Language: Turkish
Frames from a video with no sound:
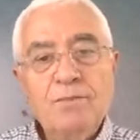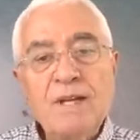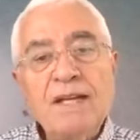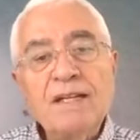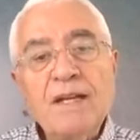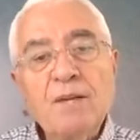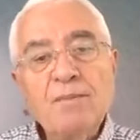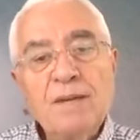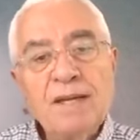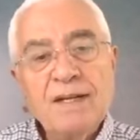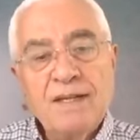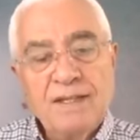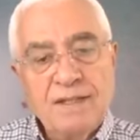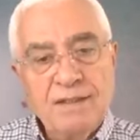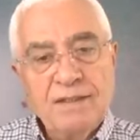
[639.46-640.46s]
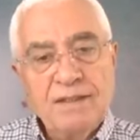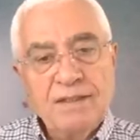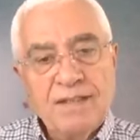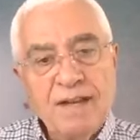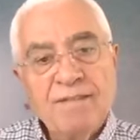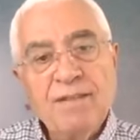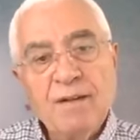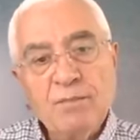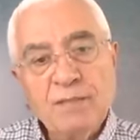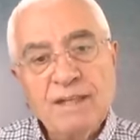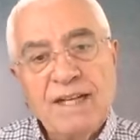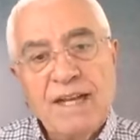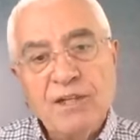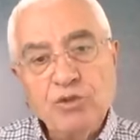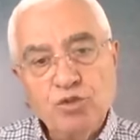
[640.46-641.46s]
Peygamberliğin
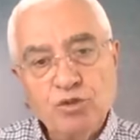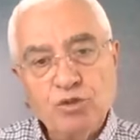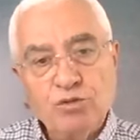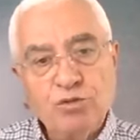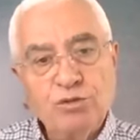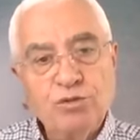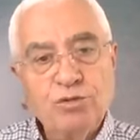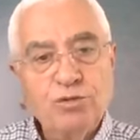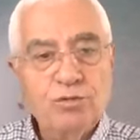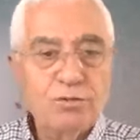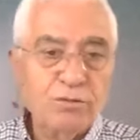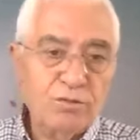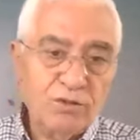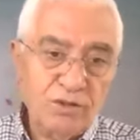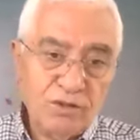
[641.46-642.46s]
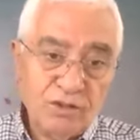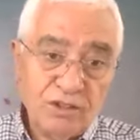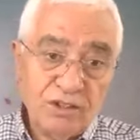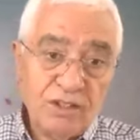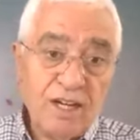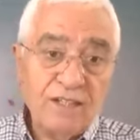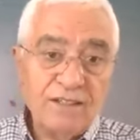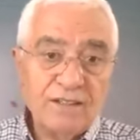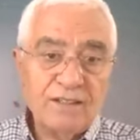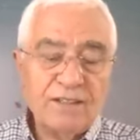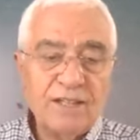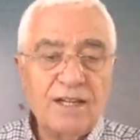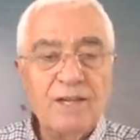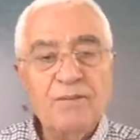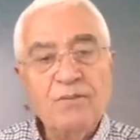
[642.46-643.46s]
devamlı eşüt
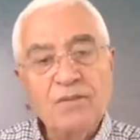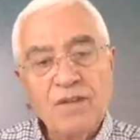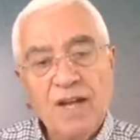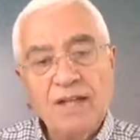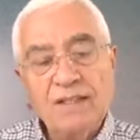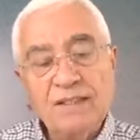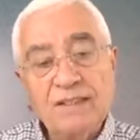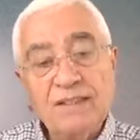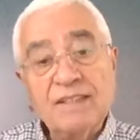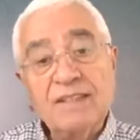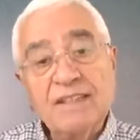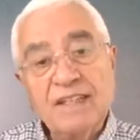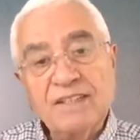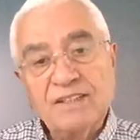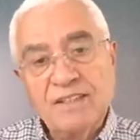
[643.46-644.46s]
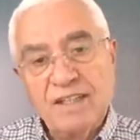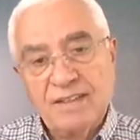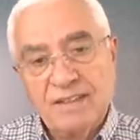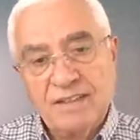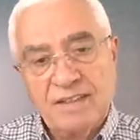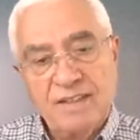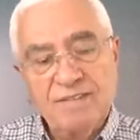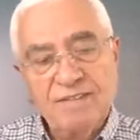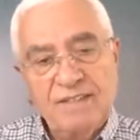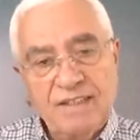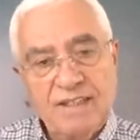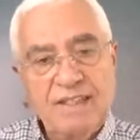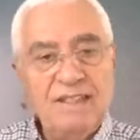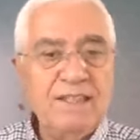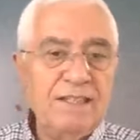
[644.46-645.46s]
çağında yani 40 yaşlarında
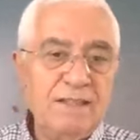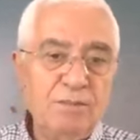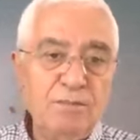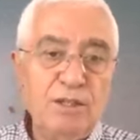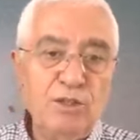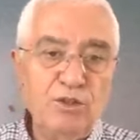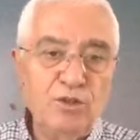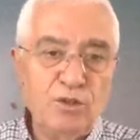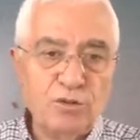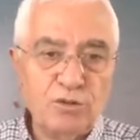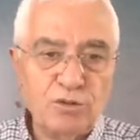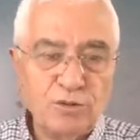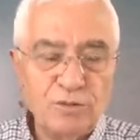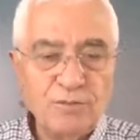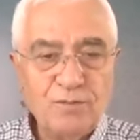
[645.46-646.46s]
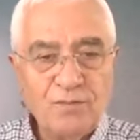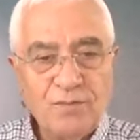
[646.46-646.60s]
verildiğini biliyoruz.